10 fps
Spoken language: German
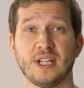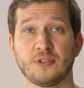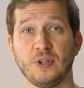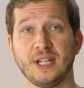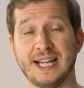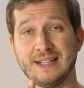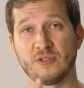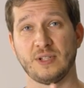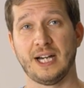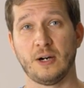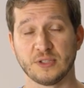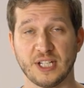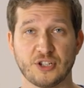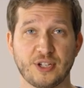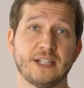natürlich an so einer
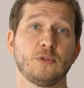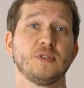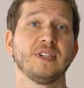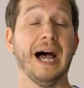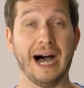Haushaltssteckdose